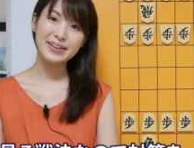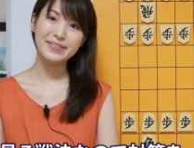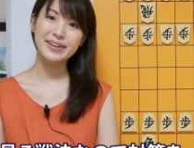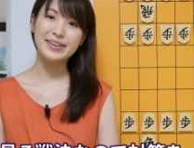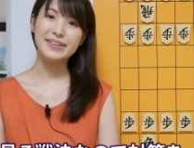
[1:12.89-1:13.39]

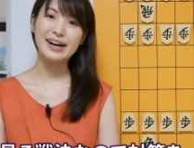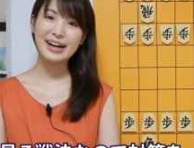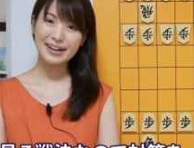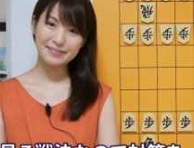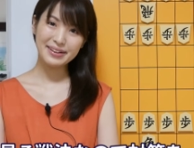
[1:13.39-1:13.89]
勝率は上
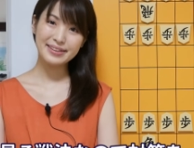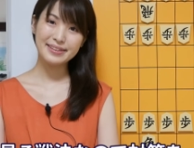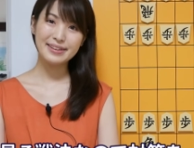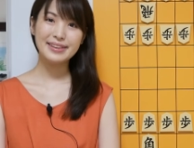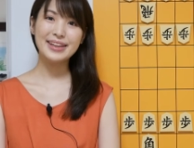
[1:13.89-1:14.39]
がります。
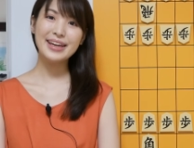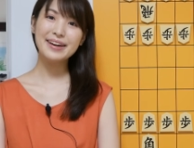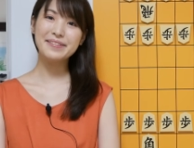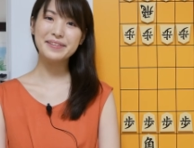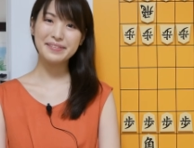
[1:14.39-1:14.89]
ぜひ
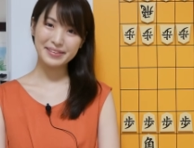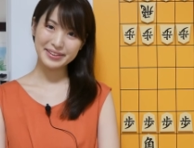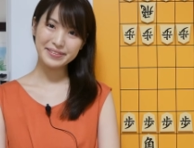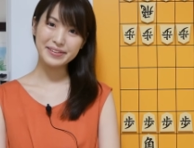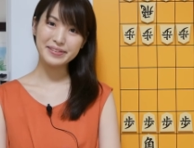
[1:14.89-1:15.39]
覚えま
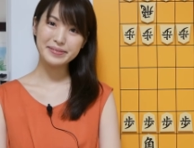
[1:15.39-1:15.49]
しょう。